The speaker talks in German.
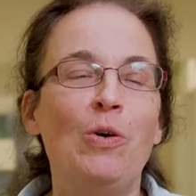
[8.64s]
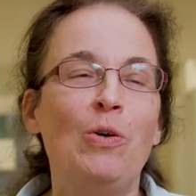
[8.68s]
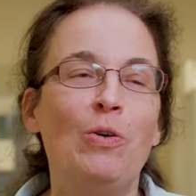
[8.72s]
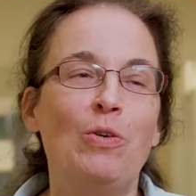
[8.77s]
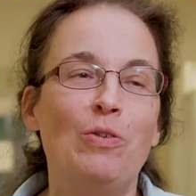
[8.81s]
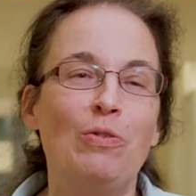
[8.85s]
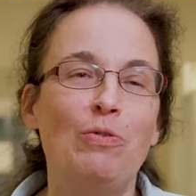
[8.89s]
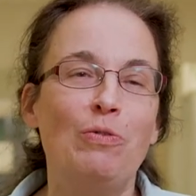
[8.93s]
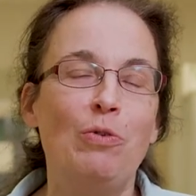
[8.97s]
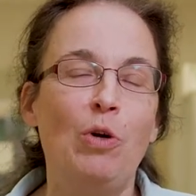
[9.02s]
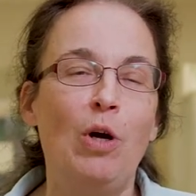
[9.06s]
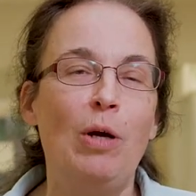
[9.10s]

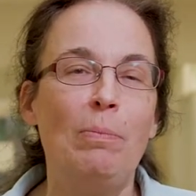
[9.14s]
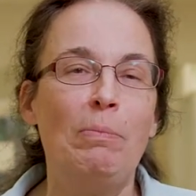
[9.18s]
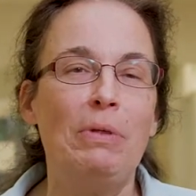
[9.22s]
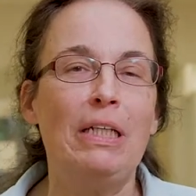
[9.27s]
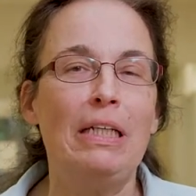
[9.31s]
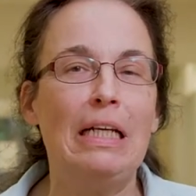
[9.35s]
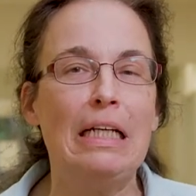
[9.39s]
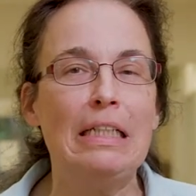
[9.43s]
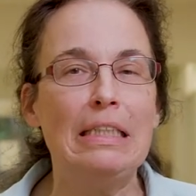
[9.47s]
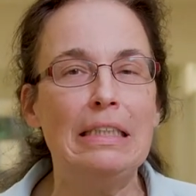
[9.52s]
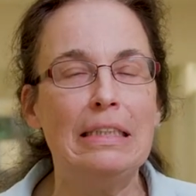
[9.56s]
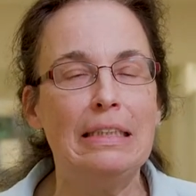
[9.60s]
und freue
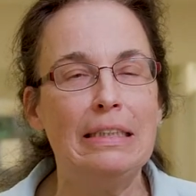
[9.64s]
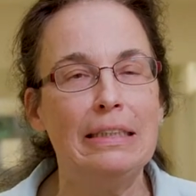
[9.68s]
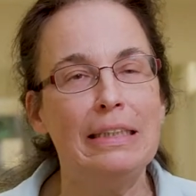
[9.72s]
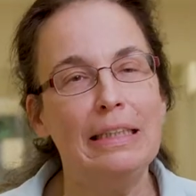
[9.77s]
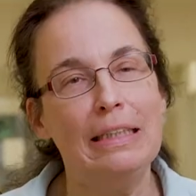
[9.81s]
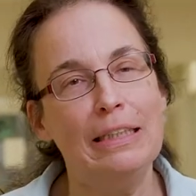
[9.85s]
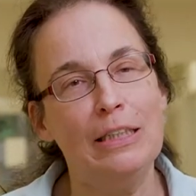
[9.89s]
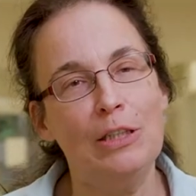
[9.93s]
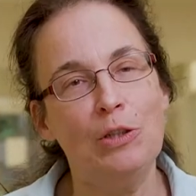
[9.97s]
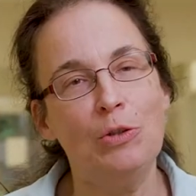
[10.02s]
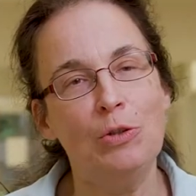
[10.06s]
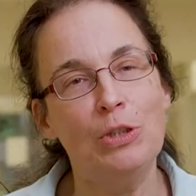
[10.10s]
mich jetzt,
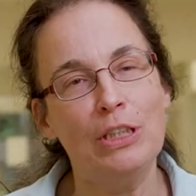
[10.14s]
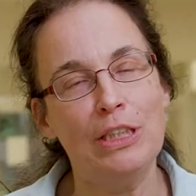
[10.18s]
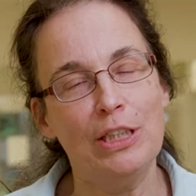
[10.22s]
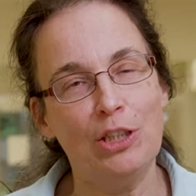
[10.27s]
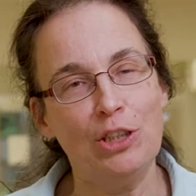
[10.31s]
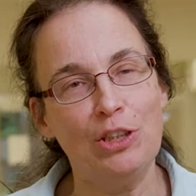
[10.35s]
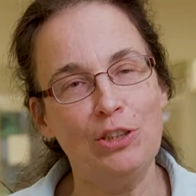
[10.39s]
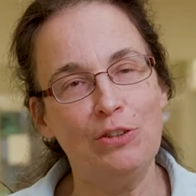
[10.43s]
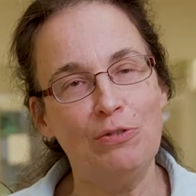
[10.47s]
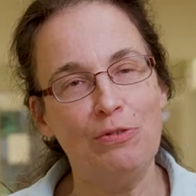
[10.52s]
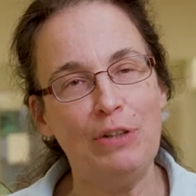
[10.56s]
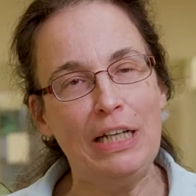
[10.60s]
in den
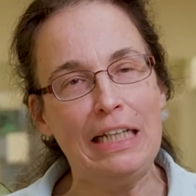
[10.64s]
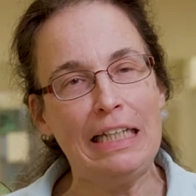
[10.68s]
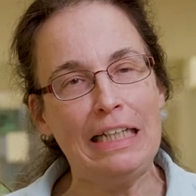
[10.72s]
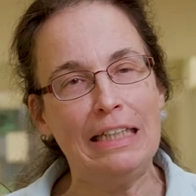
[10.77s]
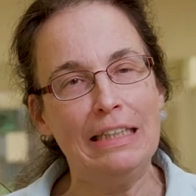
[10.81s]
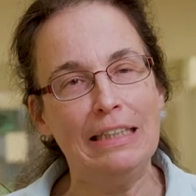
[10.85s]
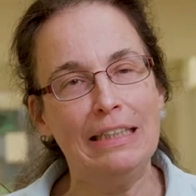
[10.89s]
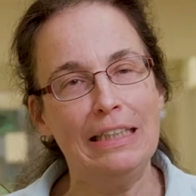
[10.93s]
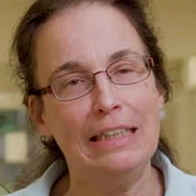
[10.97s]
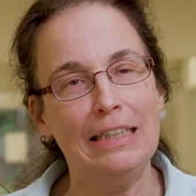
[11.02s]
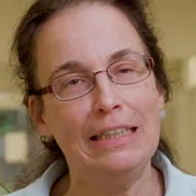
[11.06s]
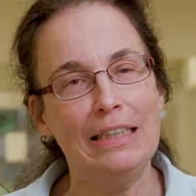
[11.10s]
künstlerischen
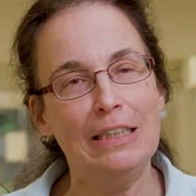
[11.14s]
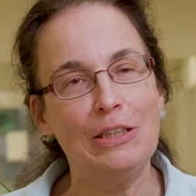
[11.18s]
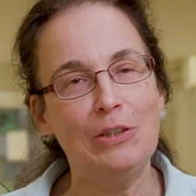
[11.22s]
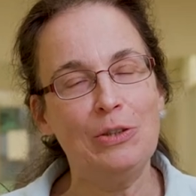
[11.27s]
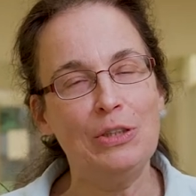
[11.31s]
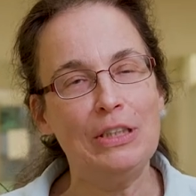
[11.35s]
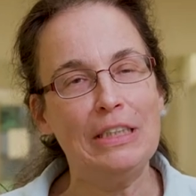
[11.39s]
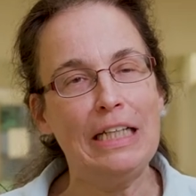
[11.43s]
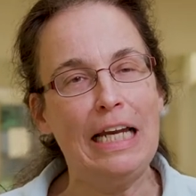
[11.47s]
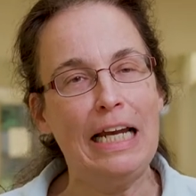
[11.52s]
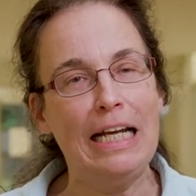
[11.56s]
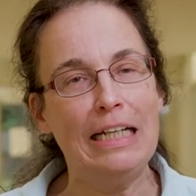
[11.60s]
Fächern tätig
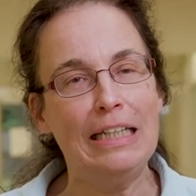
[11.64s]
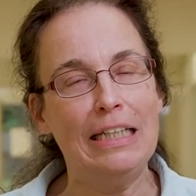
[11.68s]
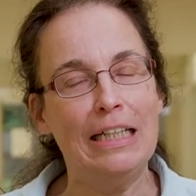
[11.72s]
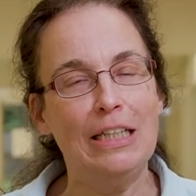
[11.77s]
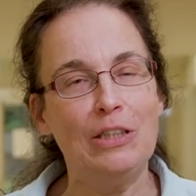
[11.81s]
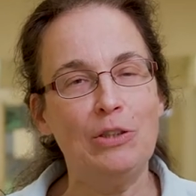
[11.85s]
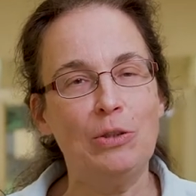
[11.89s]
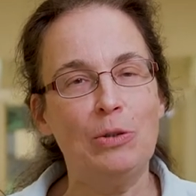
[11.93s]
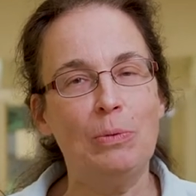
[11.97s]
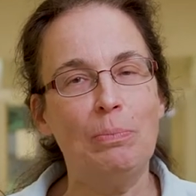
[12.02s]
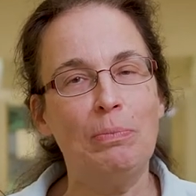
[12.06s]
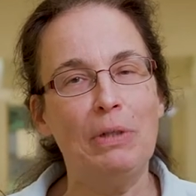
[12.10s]
zu sein,
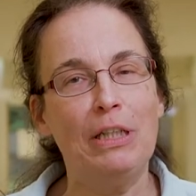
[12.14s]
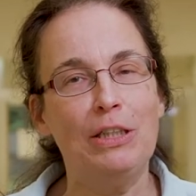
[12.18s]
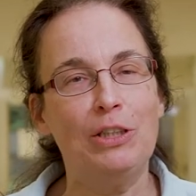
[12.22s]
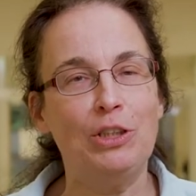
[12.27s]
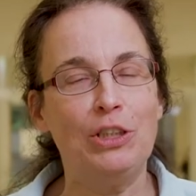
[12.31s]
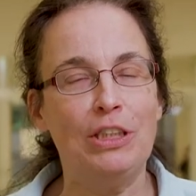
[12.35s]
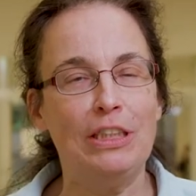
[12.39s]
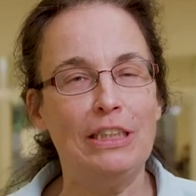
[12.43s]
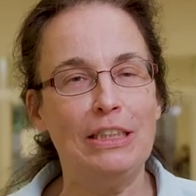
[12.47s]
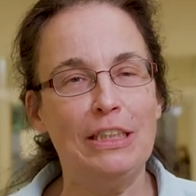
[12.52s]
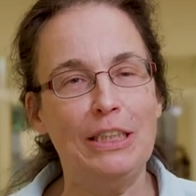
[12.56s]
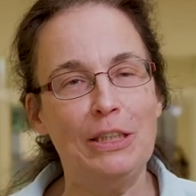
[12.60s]
also
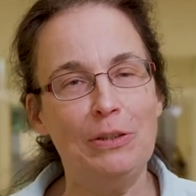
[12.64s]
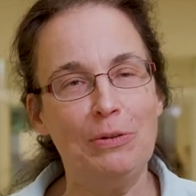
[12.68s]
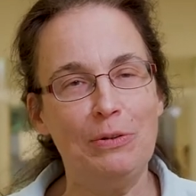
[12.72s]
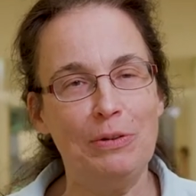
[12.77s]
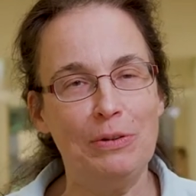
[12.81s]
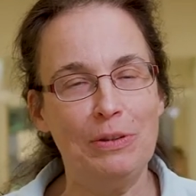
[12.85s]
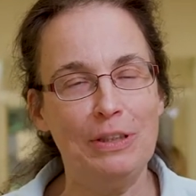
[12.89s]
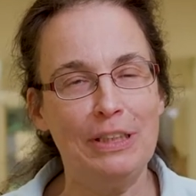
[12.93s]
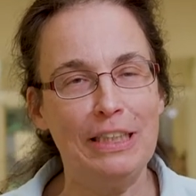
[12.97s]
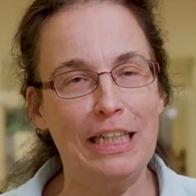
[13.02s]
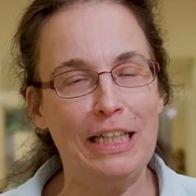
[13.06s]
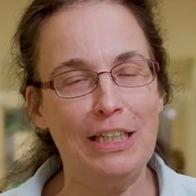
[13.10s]
Bildnerische
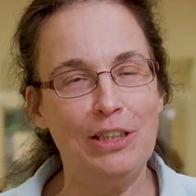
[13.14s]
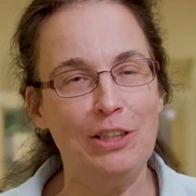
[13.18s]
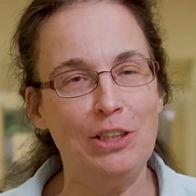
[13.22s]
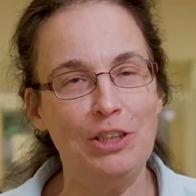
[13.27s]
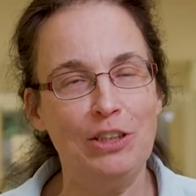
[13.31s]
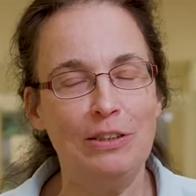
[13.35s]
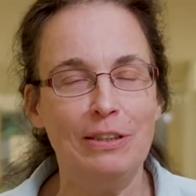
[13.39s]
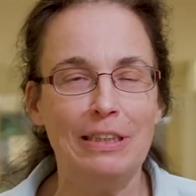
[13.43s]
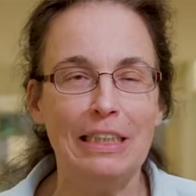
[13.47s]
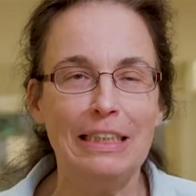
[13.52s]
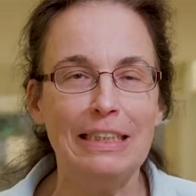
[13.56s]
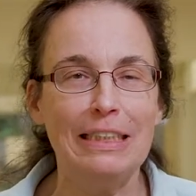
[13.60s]
Erziehung,
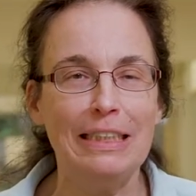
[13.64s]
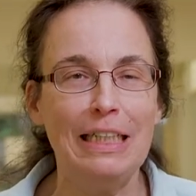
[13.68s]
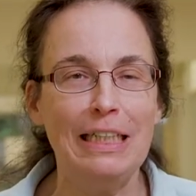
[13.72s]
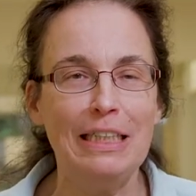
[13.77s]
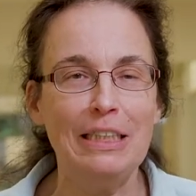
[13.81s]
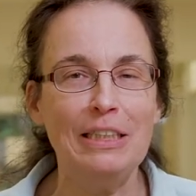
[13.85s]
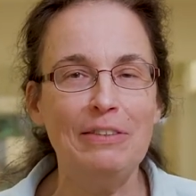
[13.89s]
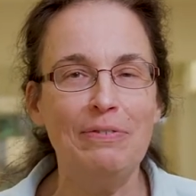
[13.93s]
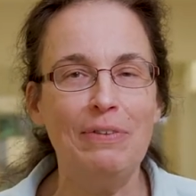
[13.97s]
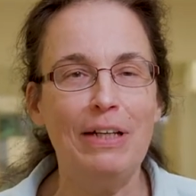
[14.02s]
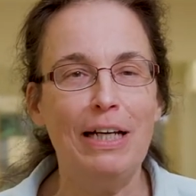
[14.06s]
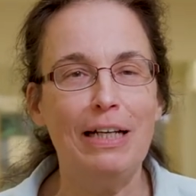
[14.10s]
technisches
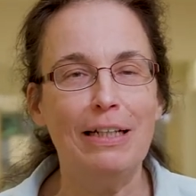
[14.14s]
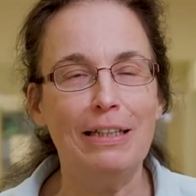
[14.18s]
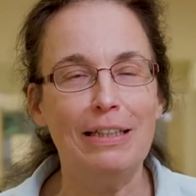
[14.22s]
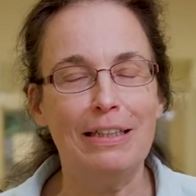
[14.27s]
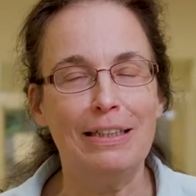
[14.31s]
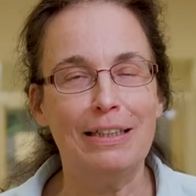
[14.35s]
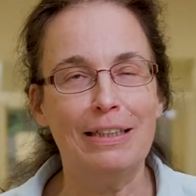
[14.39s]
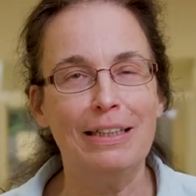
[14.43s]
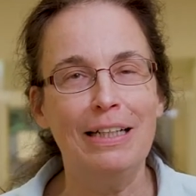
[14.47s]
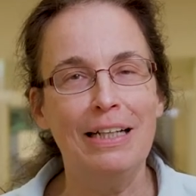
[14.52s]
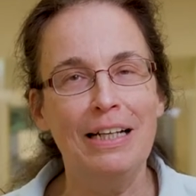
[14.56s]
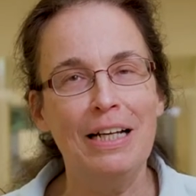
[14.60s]
textiles
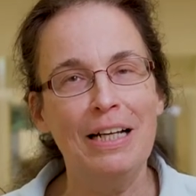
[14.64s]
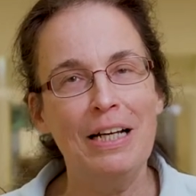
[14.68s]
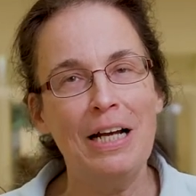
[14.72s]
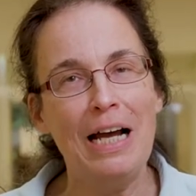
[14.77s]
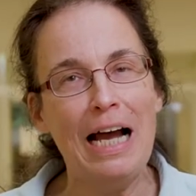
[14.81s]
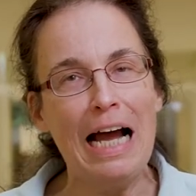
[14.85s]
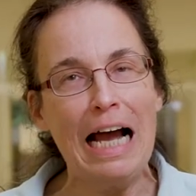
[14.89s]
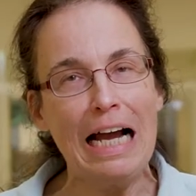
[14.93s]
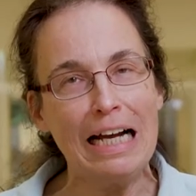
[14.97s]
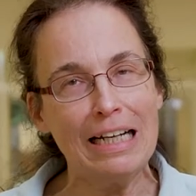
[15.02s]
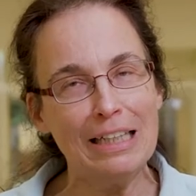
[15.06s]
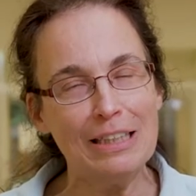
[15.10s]
Werken,
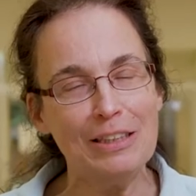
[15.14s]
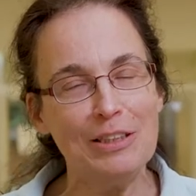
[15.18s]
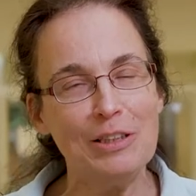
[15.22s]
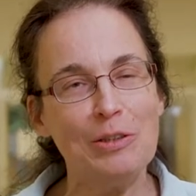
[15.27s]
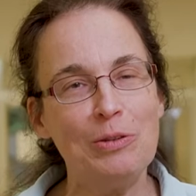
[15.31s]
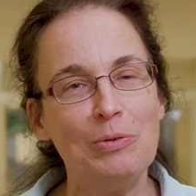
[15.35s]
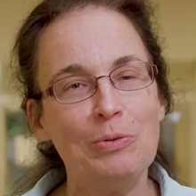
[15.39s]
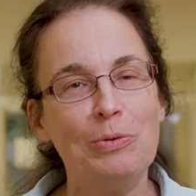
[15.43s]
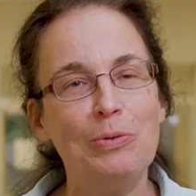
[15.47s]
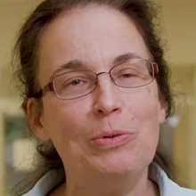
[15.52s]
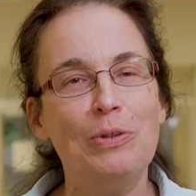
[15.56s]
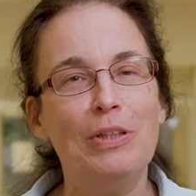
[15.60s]

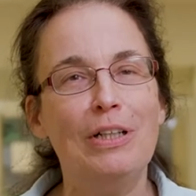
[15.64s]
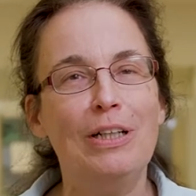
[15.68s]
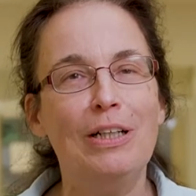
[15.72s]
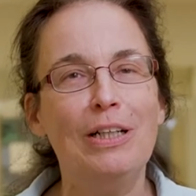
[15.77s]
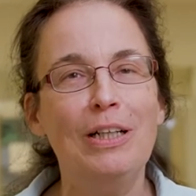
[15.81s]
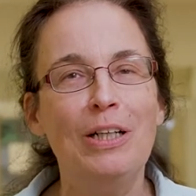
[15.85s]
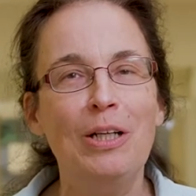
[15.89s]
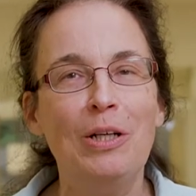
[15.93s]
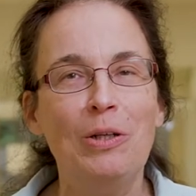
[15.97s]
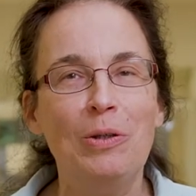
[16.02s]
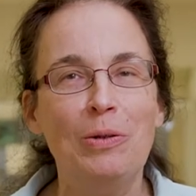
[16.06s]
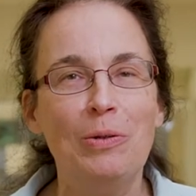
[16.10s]
Architektur
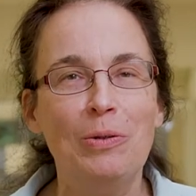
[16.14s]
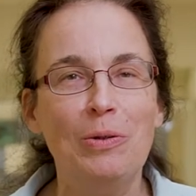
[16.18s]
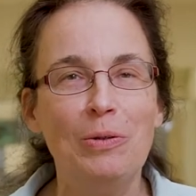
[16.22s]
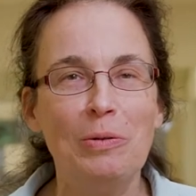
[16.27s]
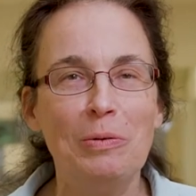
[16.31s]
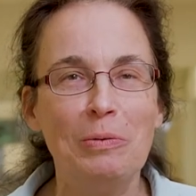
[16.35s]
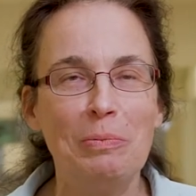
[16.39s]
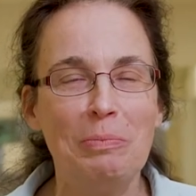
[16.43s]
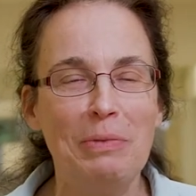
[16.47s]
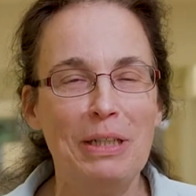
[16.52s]
und